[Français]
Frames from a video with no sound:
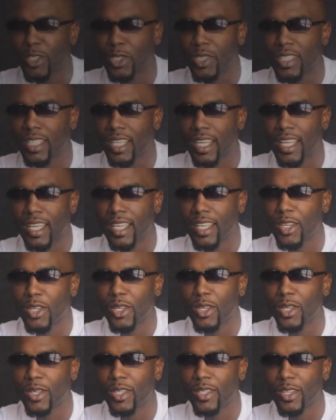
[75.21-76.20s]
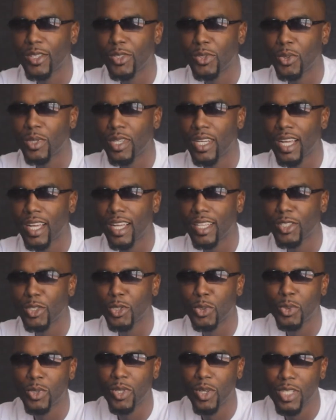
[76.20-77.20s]
je dirais, en tout cas, je
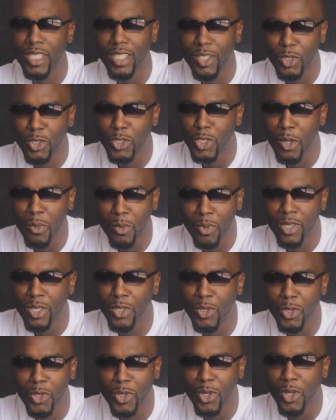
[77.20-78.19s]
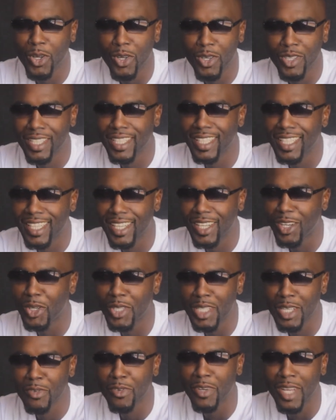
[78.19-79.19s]
suis, on est ensemble, on est de cœur, on est, on
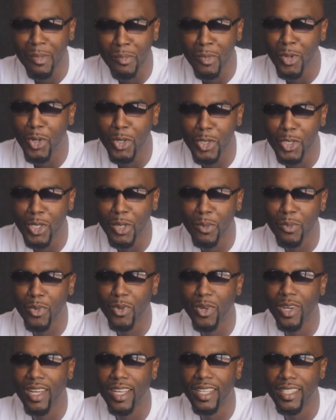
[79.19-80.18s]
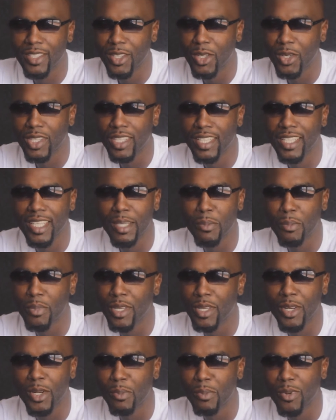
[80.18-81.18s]
est vraiment ensemble, quoi. Donc, keep
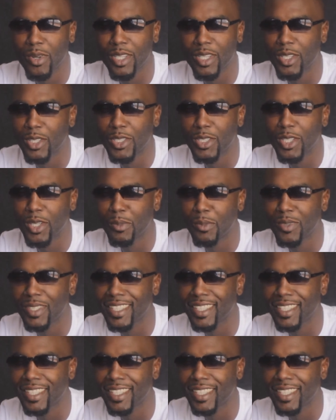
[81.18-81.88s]
it up, on est ensemble.